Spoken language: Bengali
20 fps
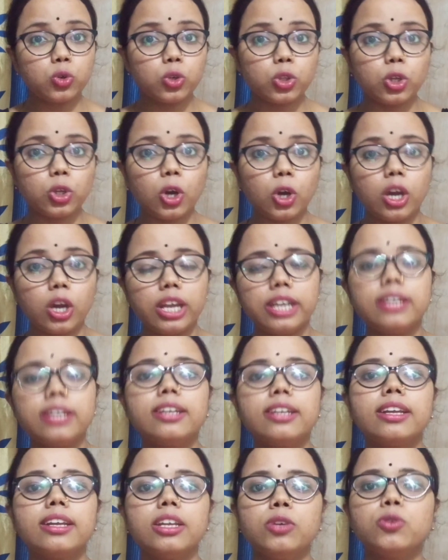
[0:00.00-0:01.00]
করতে হয়
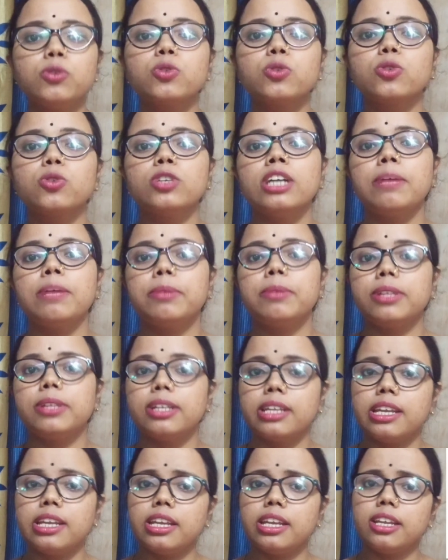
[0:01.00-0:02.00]
এটিকে ইউজ করে
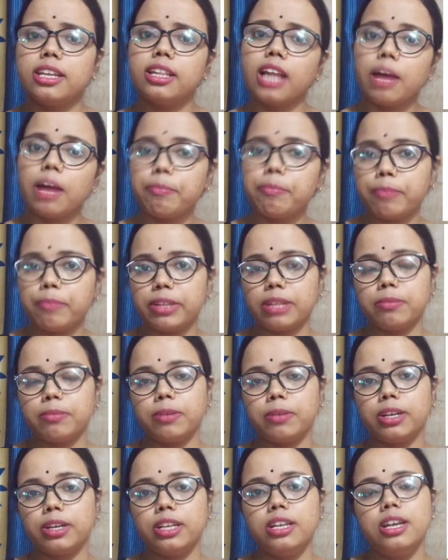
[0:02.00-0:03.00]
আমাদের কি কি লাভ পেতে
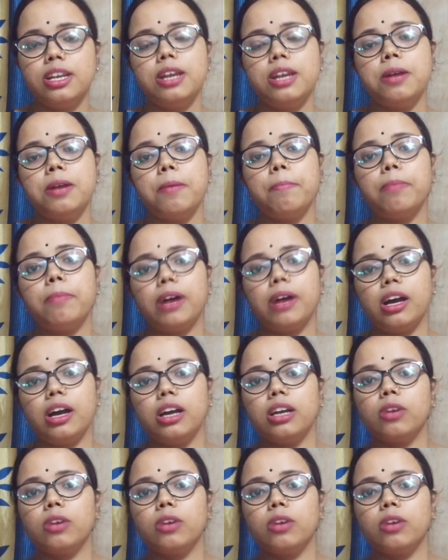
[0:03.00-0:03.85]
পারি বা